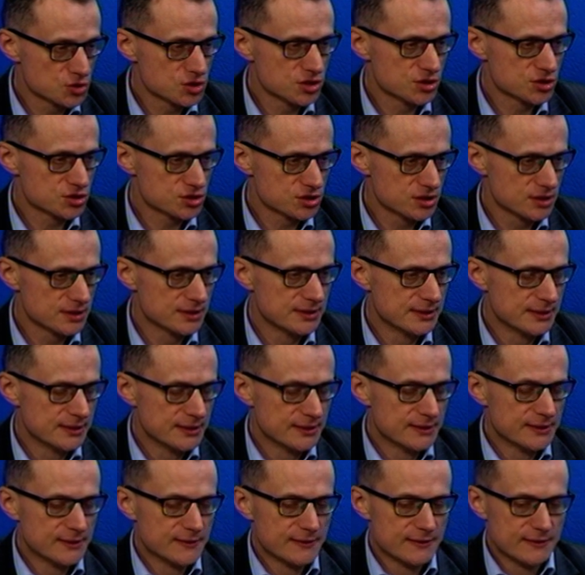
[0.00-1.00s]
jeszcze
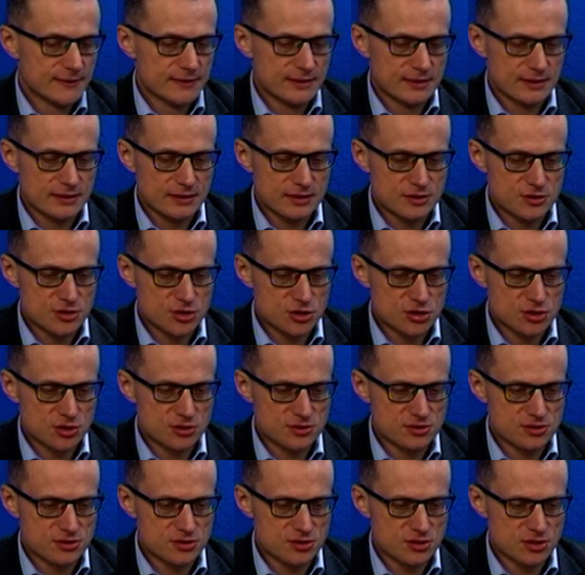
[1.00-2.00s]
e,
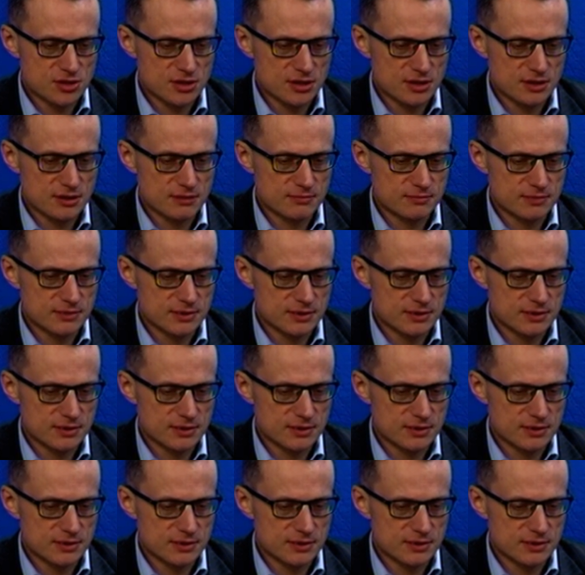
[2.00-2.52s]
cieszący się e,